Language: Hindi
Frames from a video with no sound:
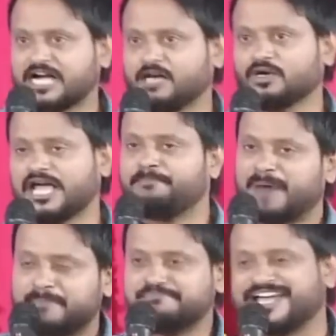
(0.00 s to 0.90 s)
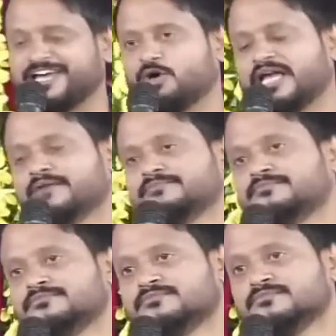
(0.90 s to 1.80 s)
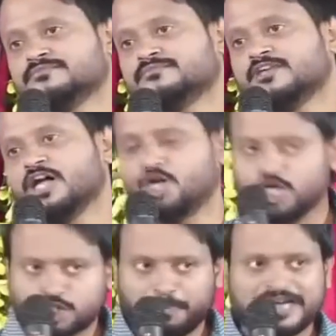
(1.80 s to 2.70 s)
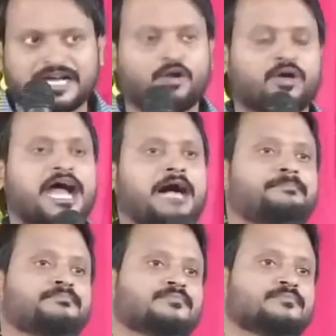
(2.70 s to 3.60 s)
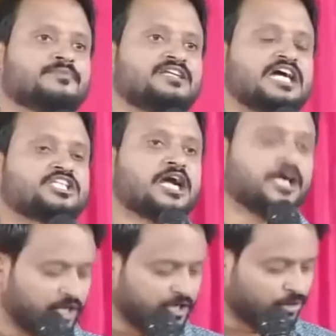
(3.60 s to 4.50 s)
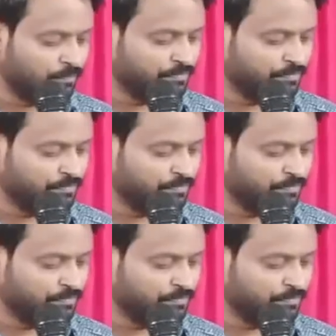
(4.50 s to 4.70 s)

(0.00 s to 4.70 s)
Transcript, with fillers: करोगे पाप में गिरोगे लुचपन करोगे आप नशा करोगे तो